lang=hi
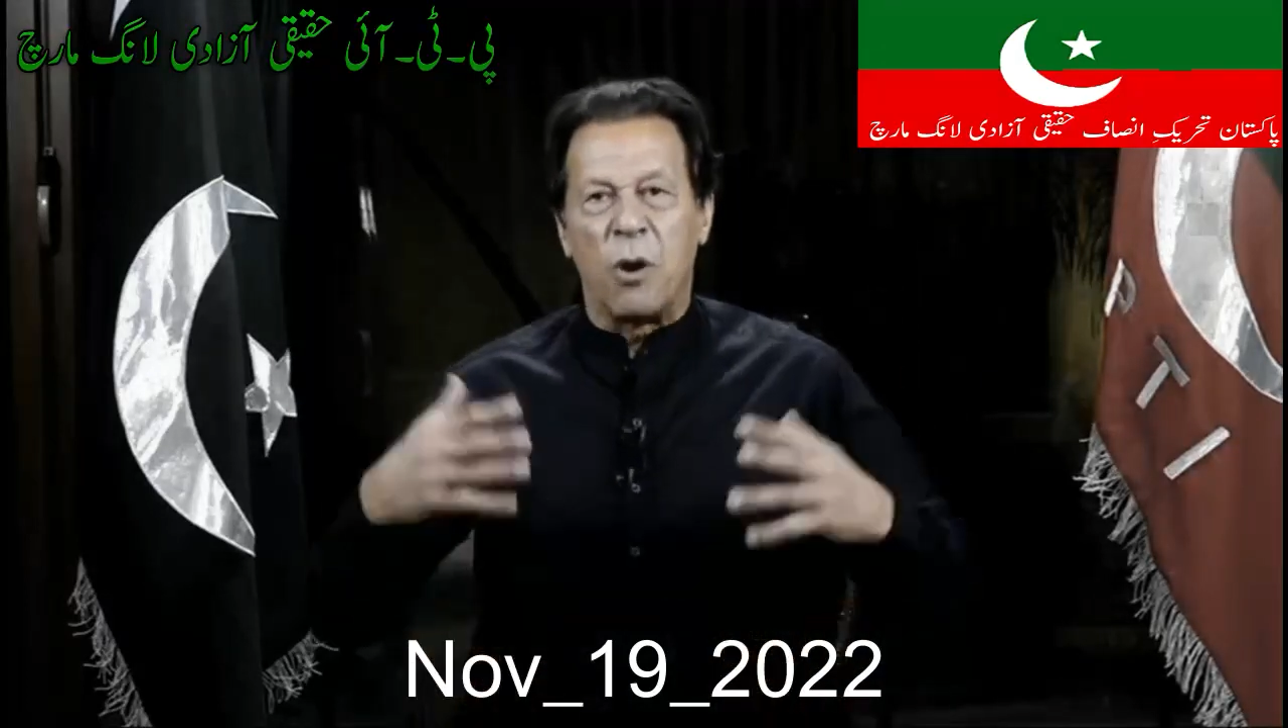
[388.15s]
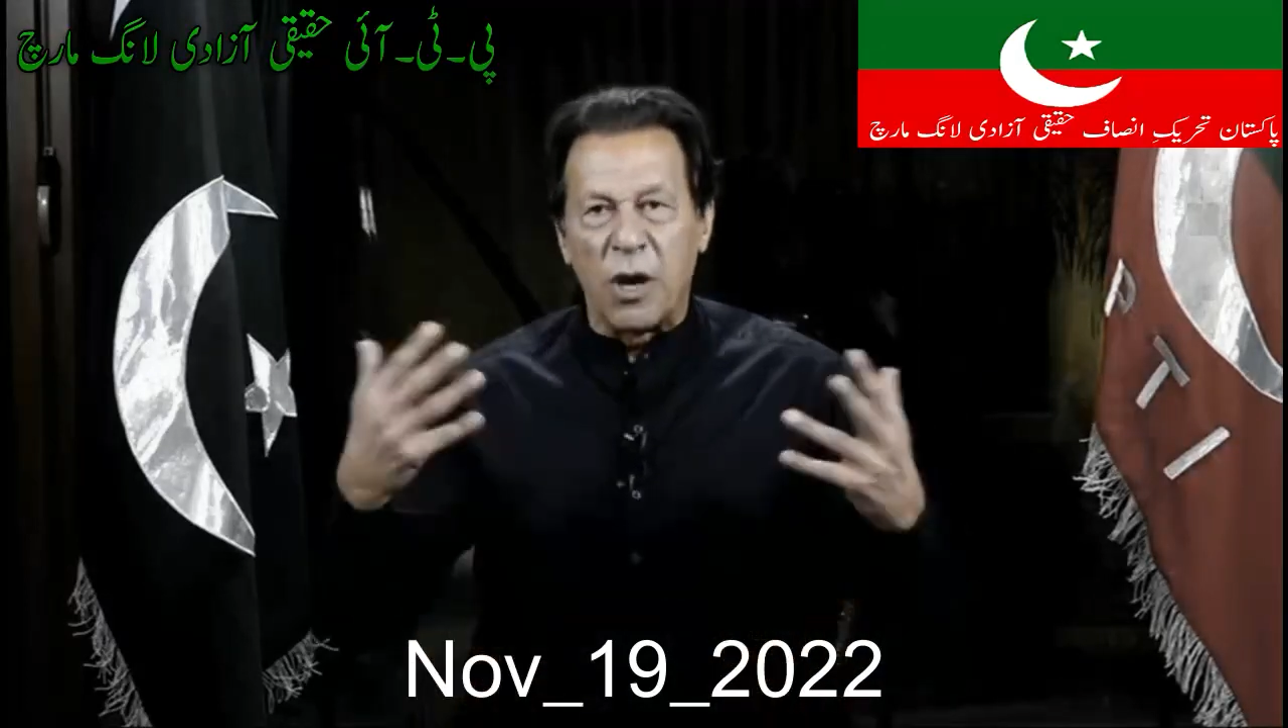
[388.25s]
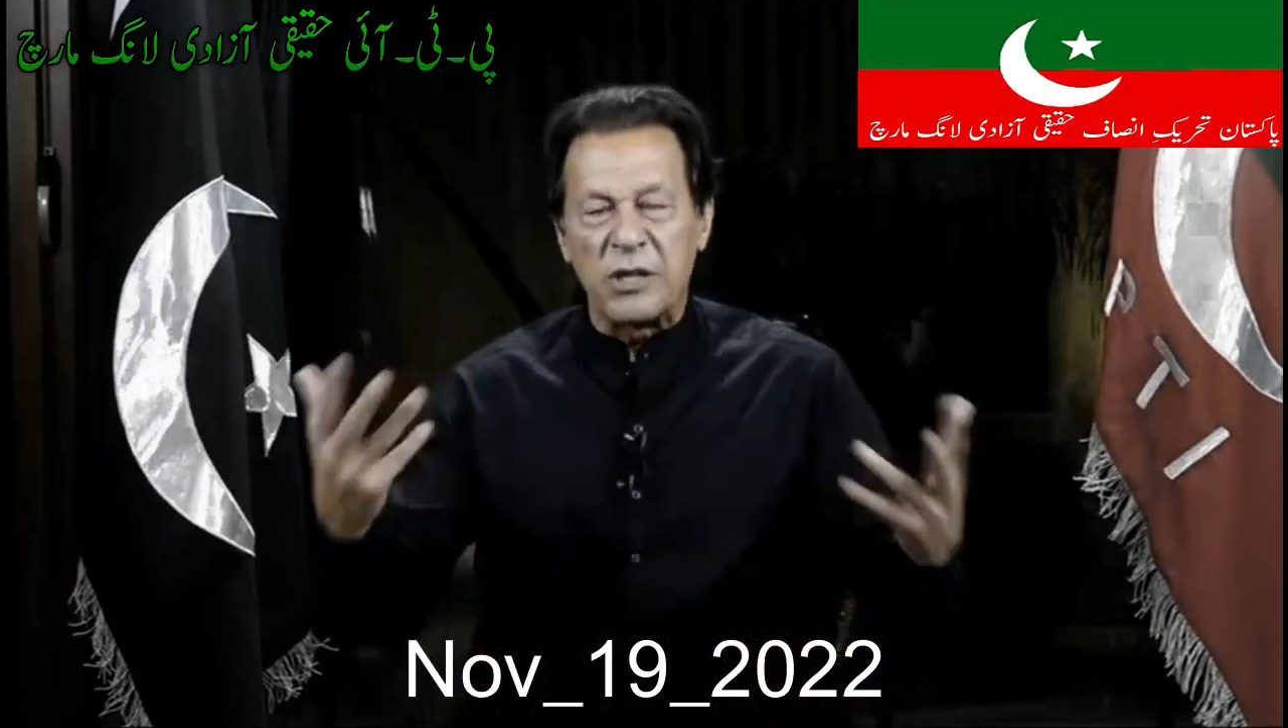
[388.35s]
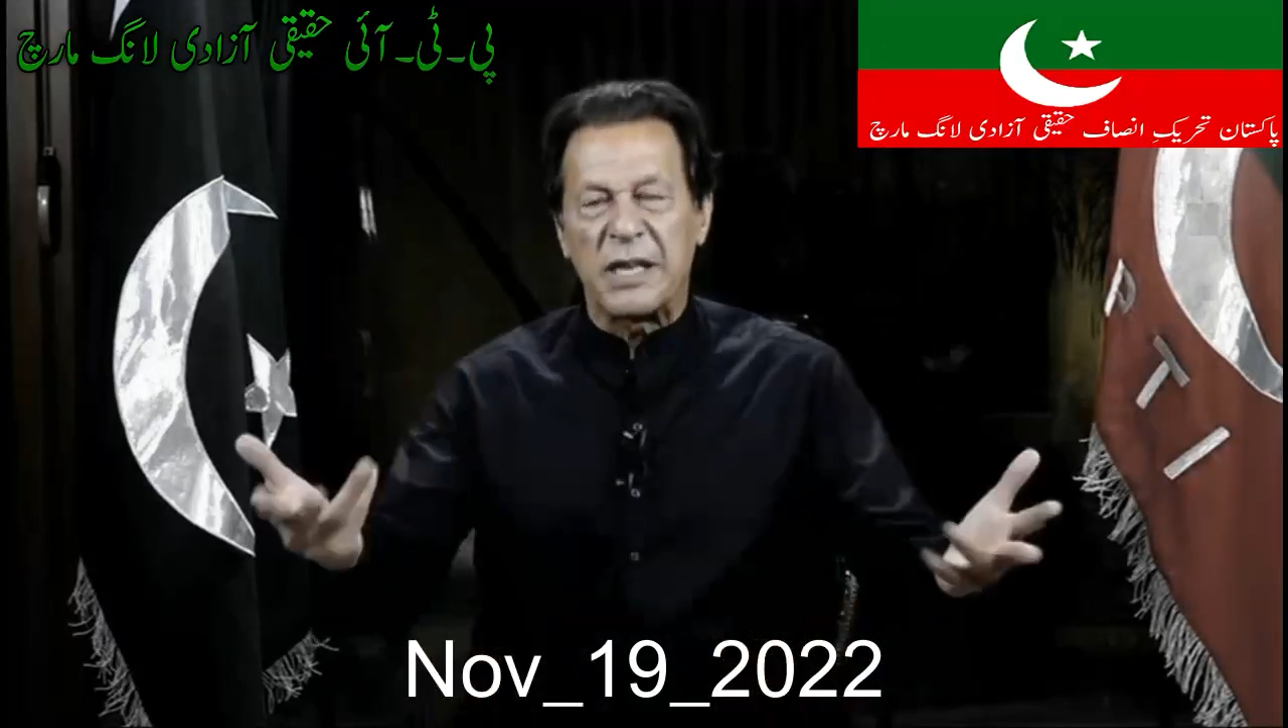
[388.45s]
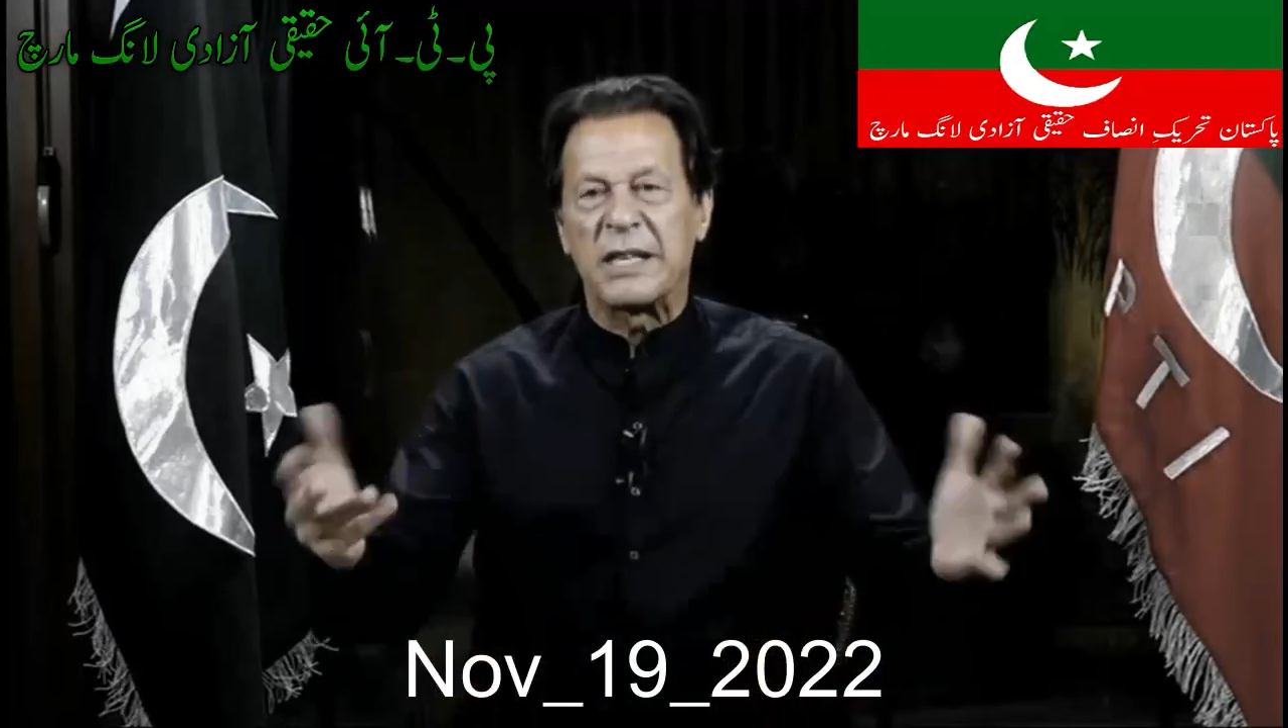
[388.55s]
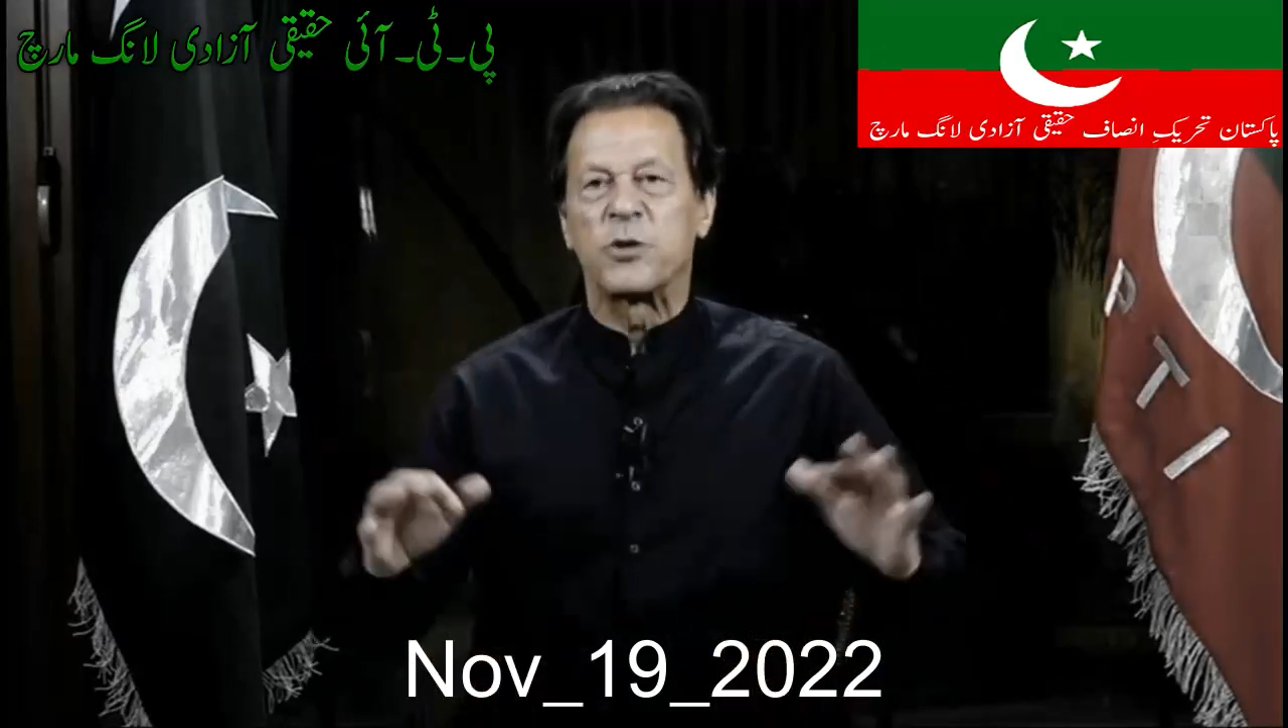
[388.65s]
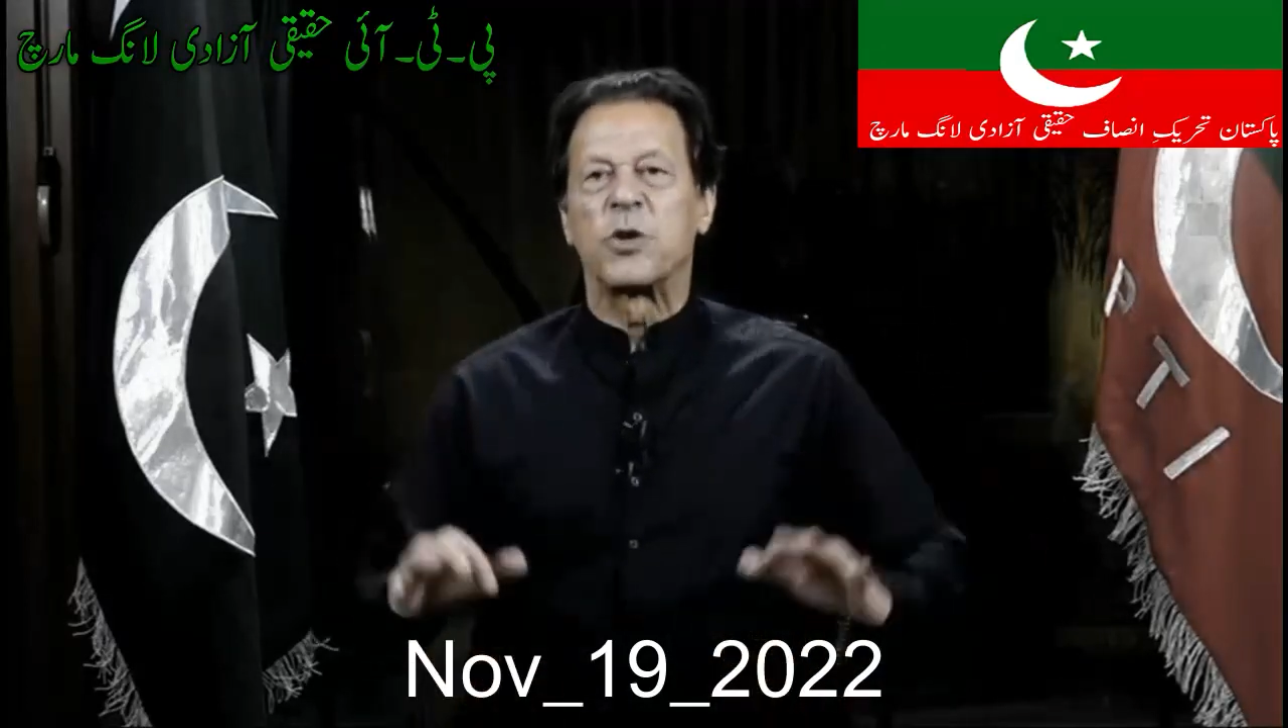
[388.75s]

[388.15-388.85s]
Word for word: और ज्यादा